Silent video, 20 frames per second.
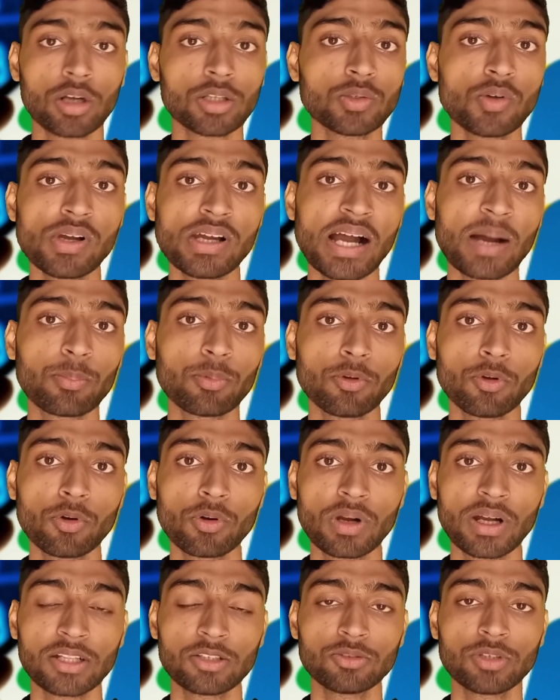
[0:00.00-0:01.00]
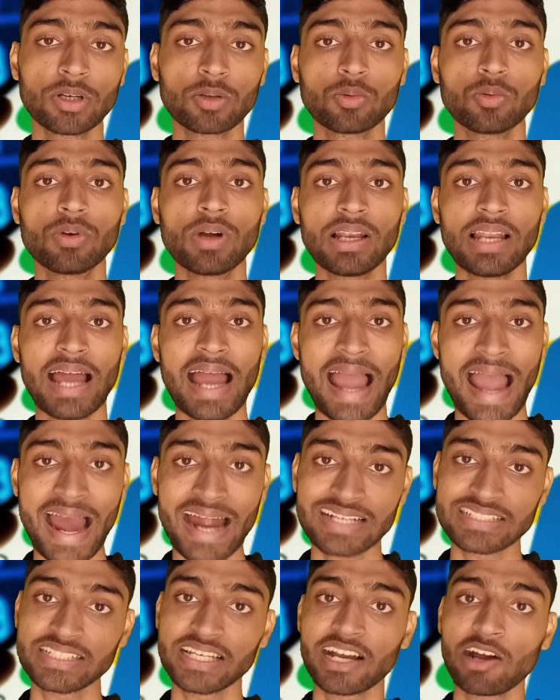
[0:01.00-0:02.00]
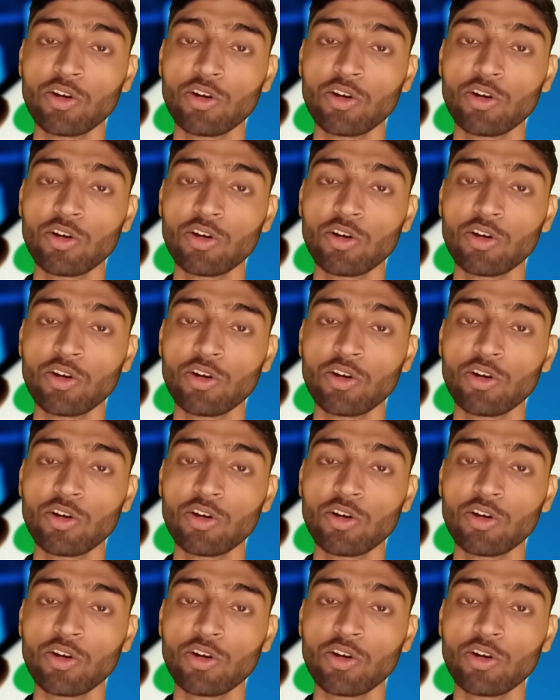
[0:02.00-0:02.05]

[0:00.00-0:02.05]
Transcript: और जो है आप लोगों का जो है गूगल एड्स